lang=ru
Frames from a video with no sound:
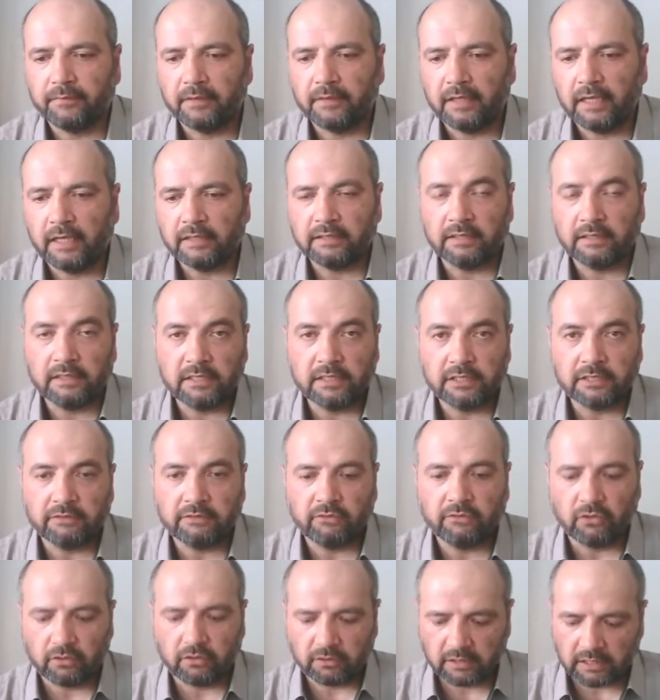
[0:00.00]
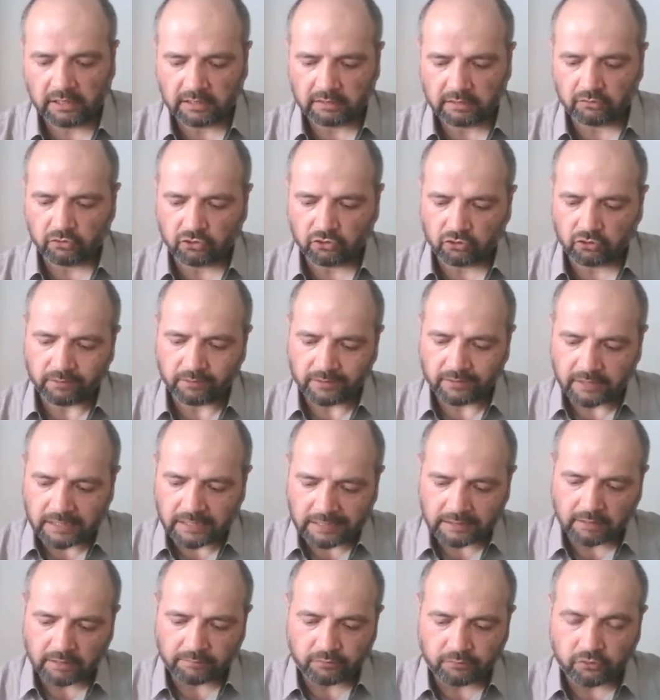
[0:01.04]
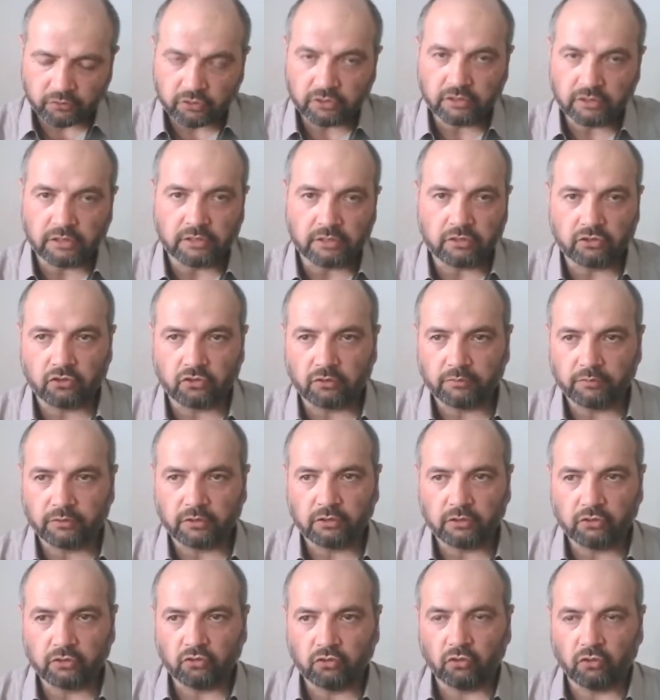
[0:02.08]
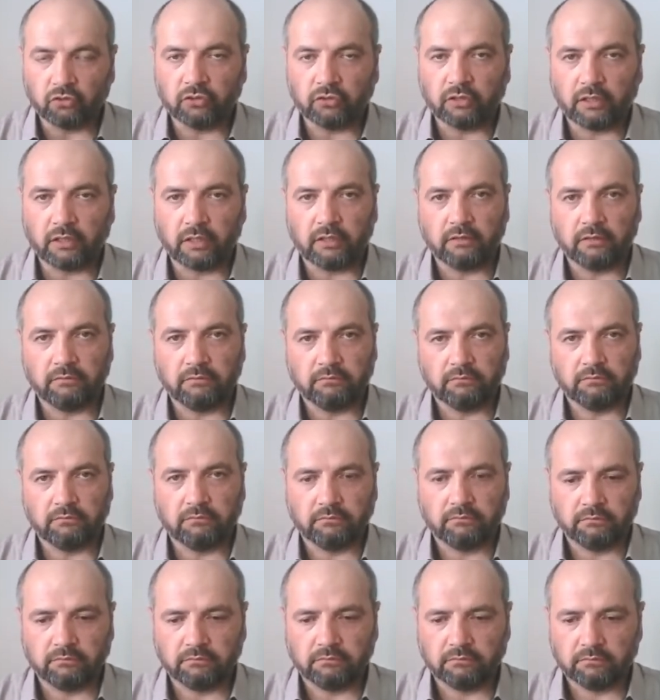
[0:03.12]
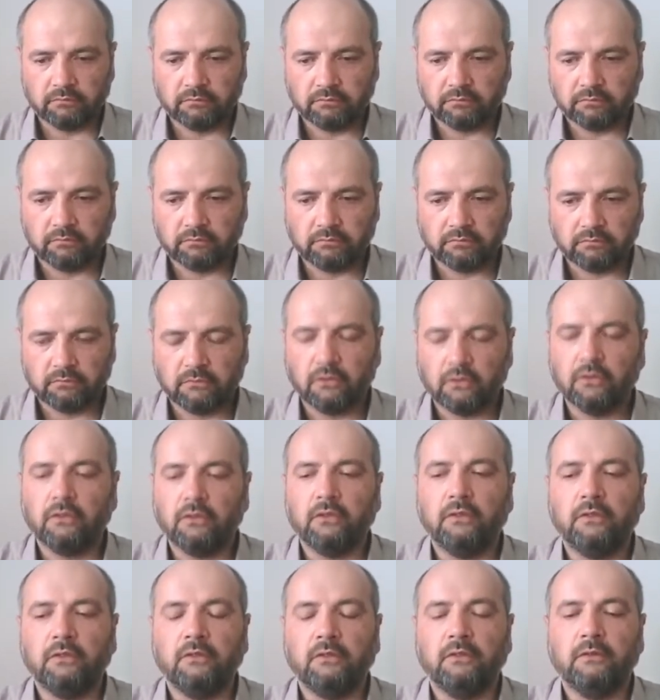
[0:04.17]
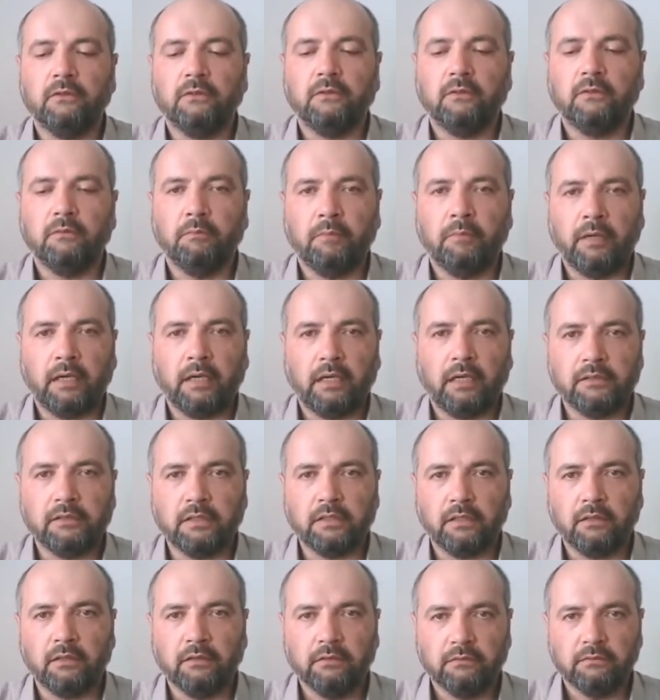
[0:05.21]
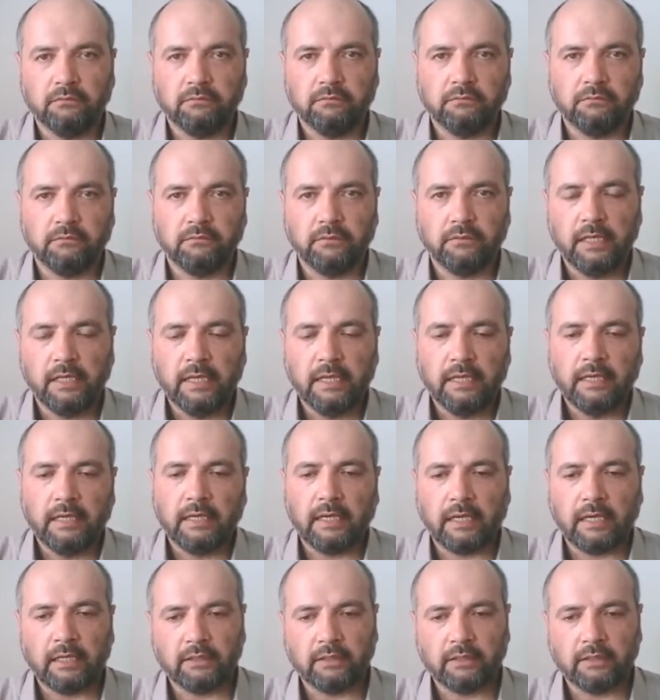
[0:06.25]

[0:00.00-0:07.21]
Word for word: это для чего? Для того, чтобы не допустить, чтобы кто-то э, богател, а